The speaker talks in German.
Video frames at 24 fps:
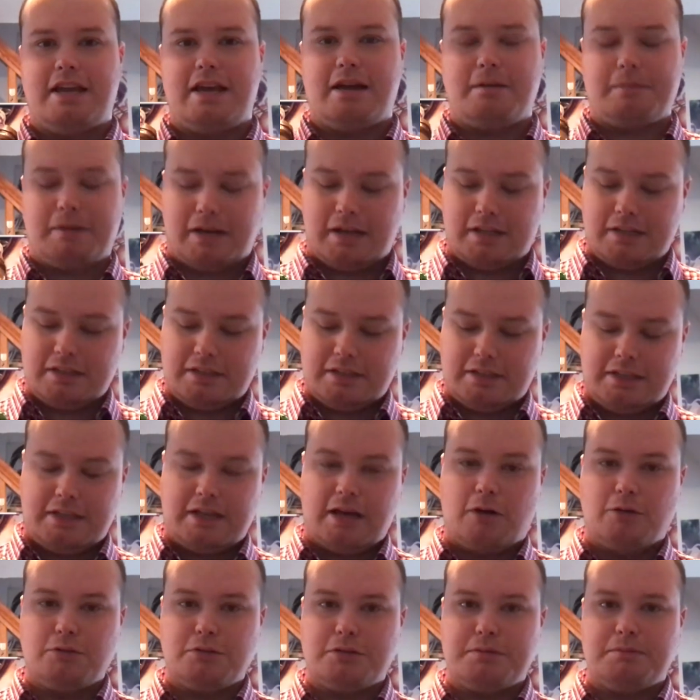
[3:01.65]
Zeit leer. Man kann die halt
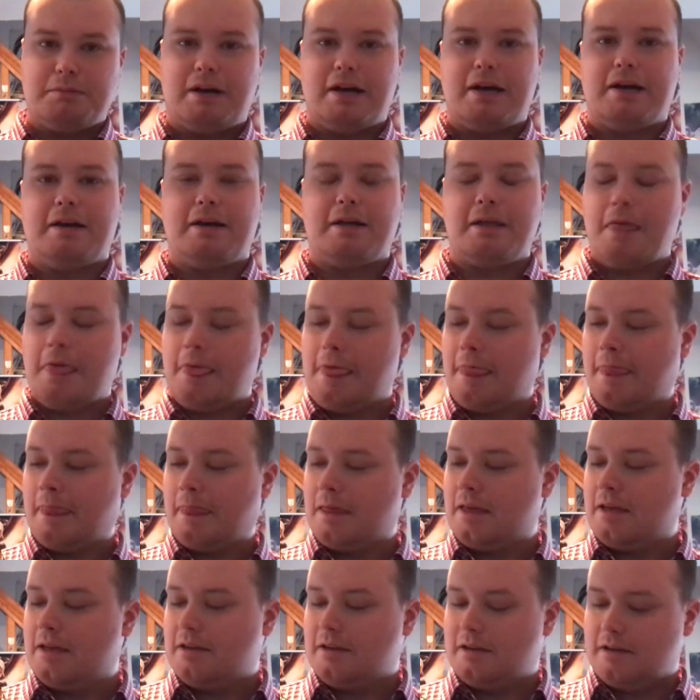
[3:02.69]
nicht ausmachen.
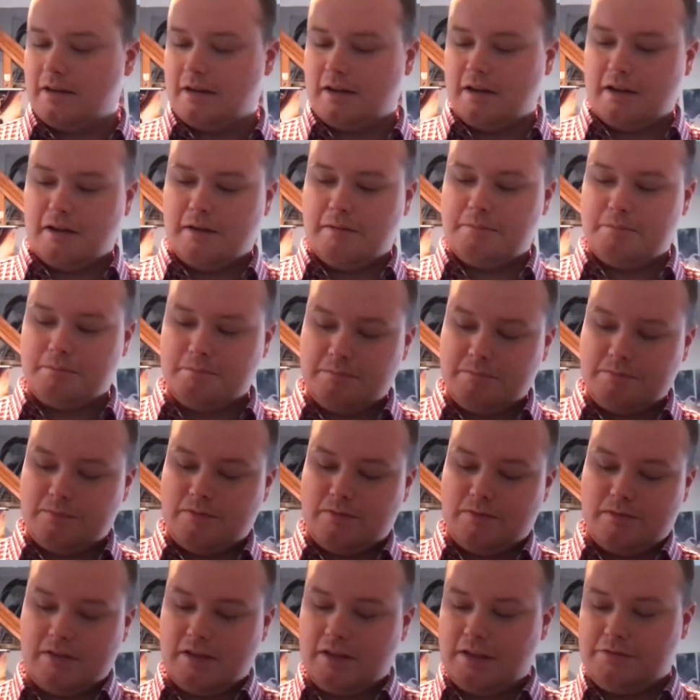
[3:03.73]
Ähm,
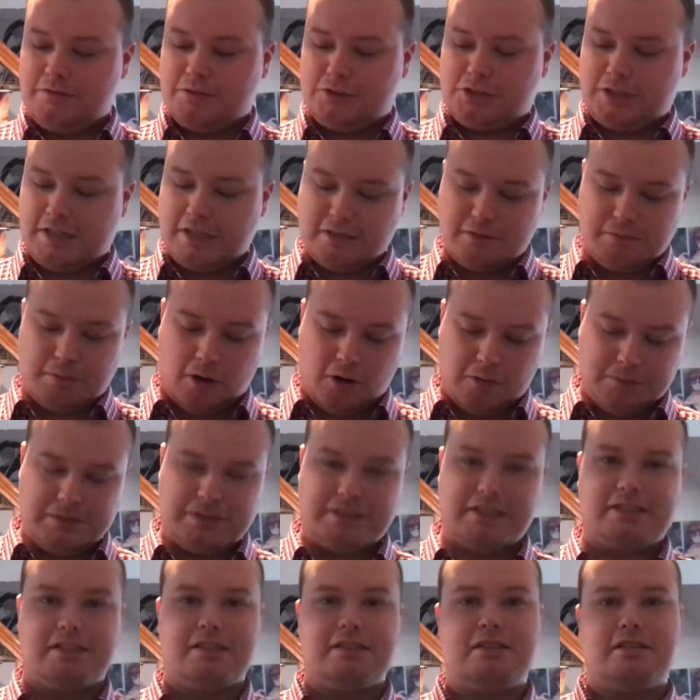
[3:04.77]
ich verstehe es überhaupt
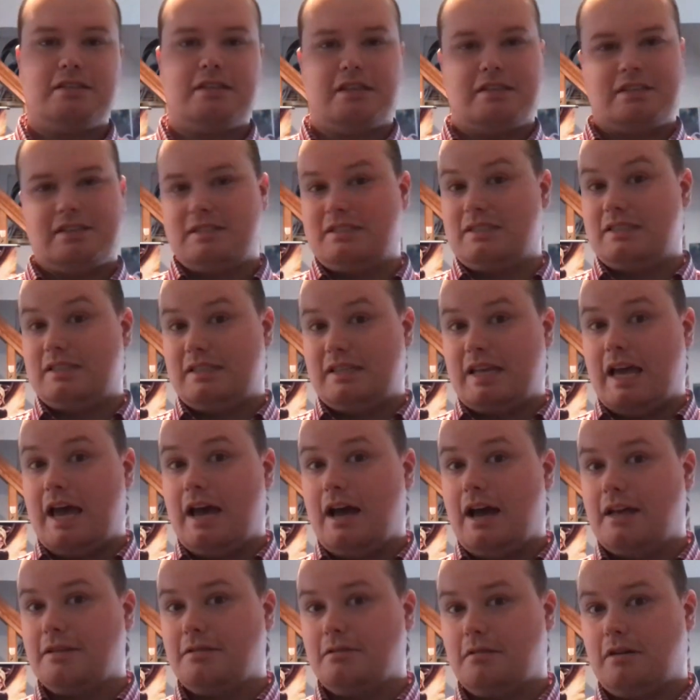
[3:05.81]
nicht. Das ist, das ist ein
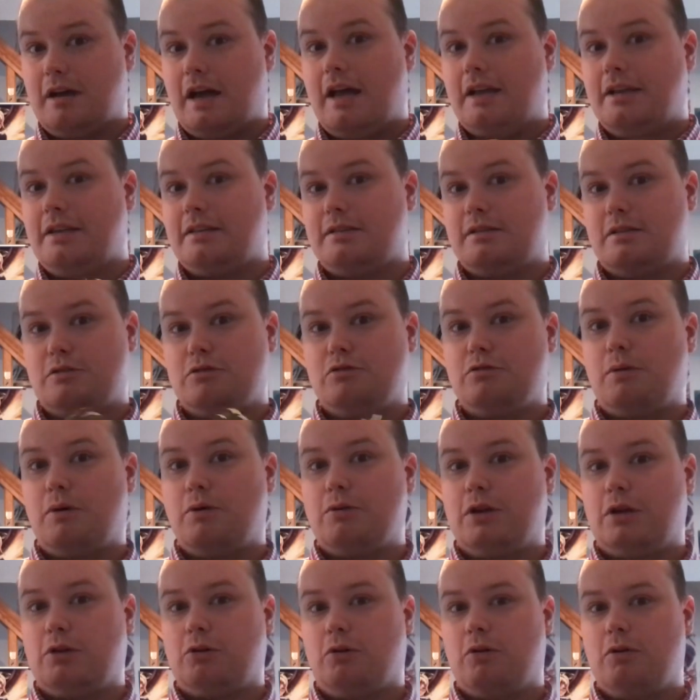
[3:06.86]
sehr, also eigentlich ist es ein über
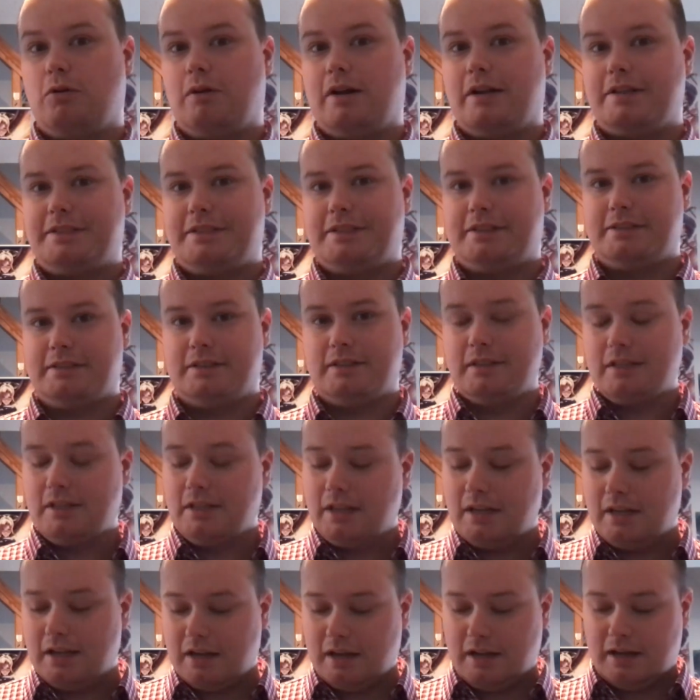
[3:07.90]
100 Euro Artikel.
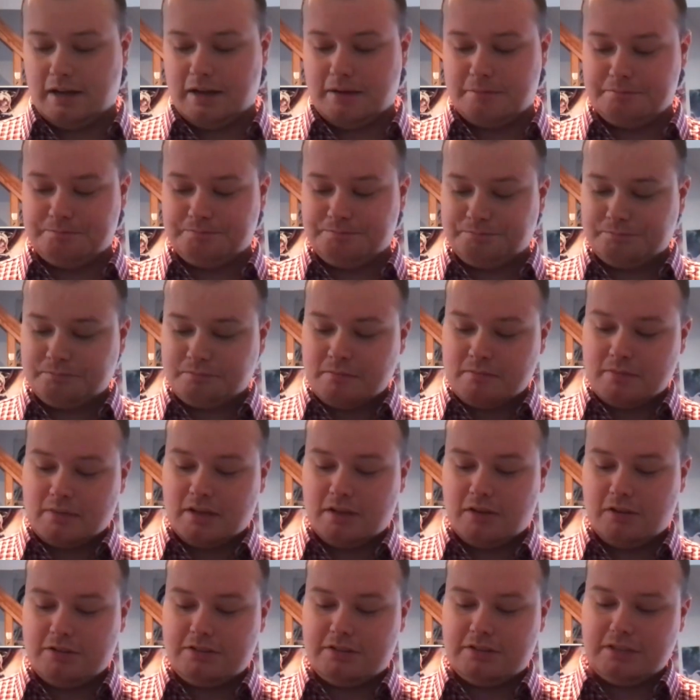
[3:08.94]
Ähm,
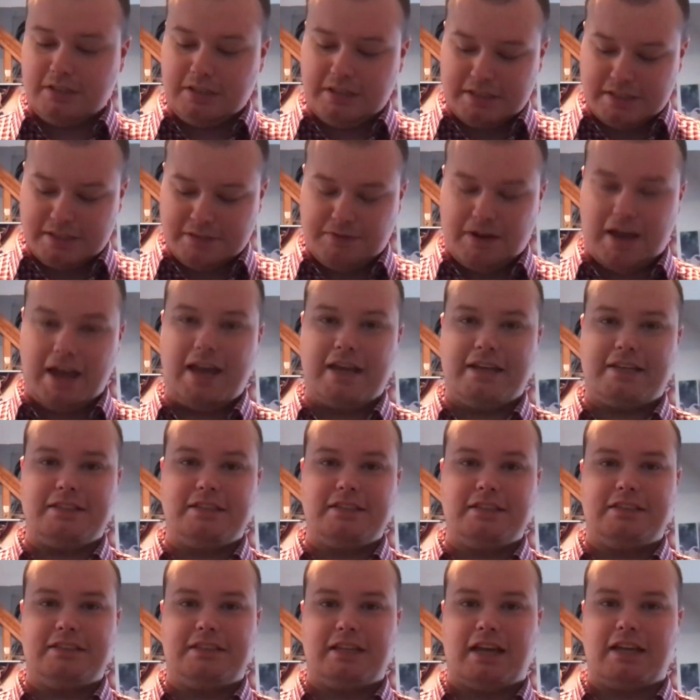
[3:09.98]
und es war
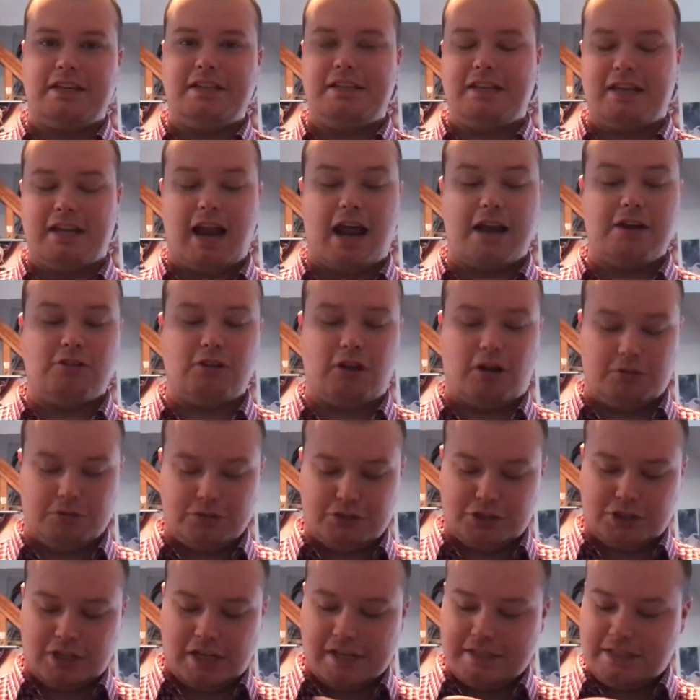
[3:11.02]
echt nicht drin, hier einen An- und
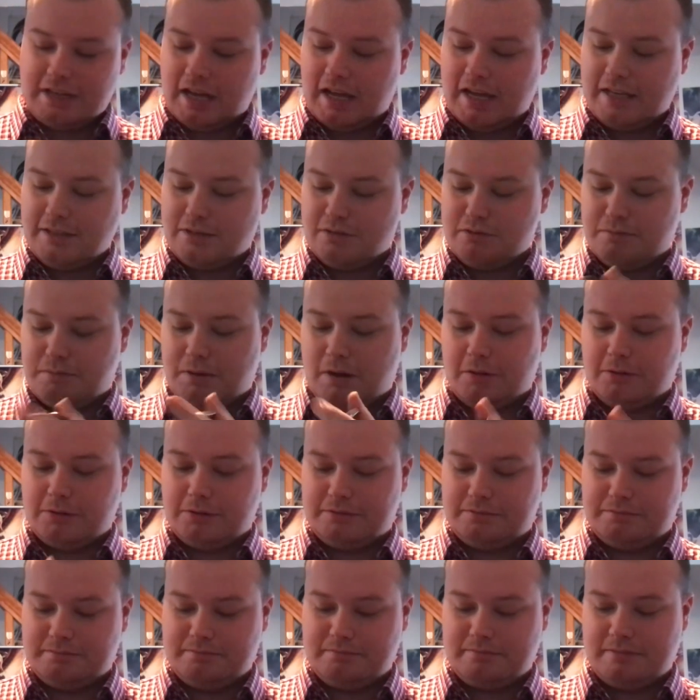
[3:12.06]
Ausschalter
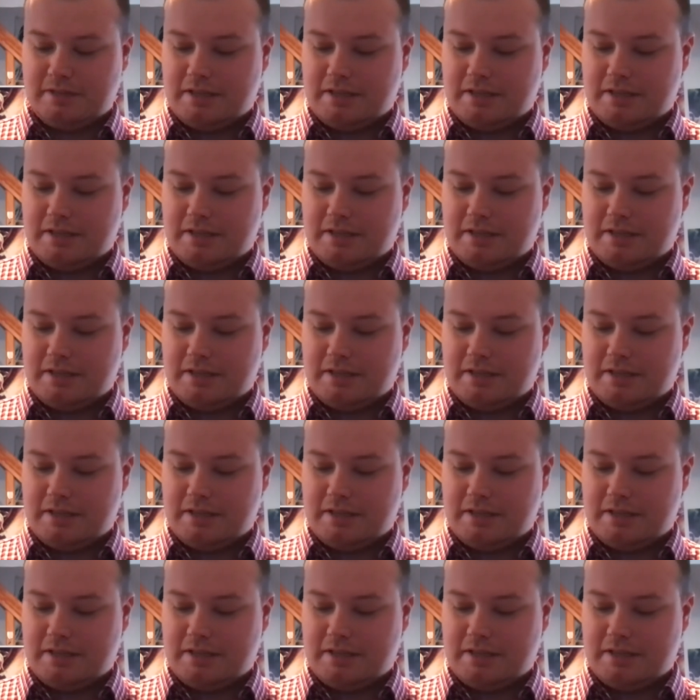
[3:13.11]
einzubauen.